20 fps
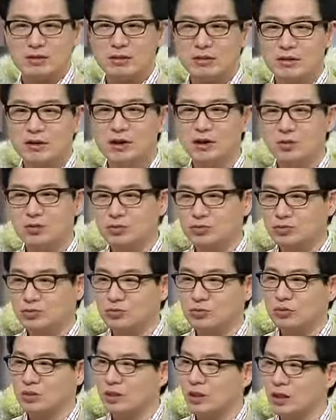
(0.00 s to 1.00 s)
그래
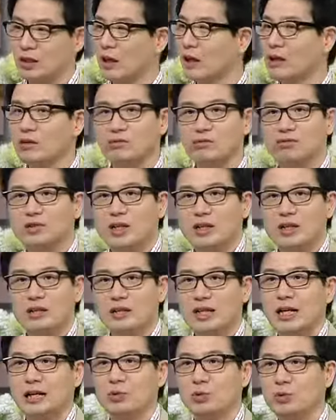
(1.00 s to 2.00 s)
우리 난 우리 아이랑
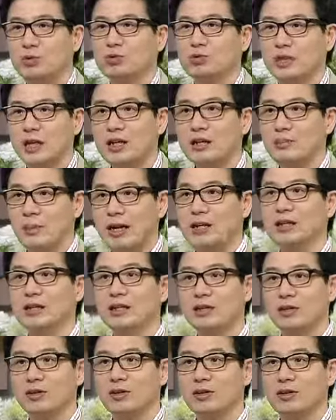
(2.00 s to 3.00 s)
잘 놀고 얘기 많이
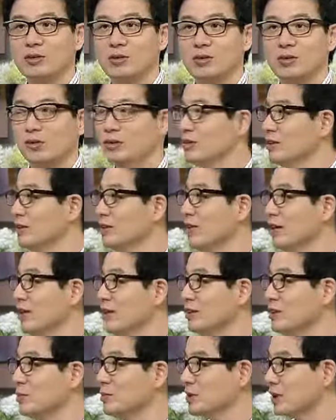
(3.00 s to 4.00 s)
해요. 이렇게
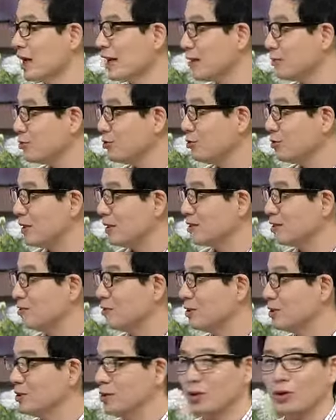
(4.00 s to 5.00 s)
얘기하시면 따라 붙는 말씀
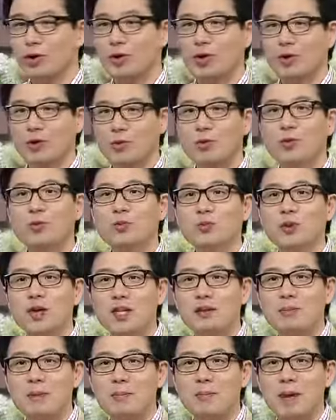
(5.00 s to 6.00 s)
있죠. 공부
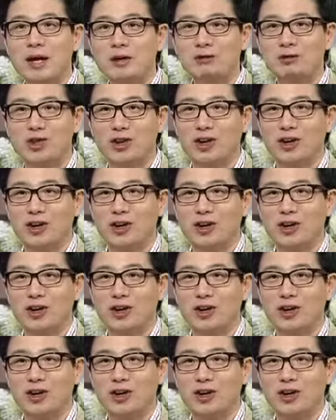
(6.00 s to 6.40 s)
얘기만 빼고요.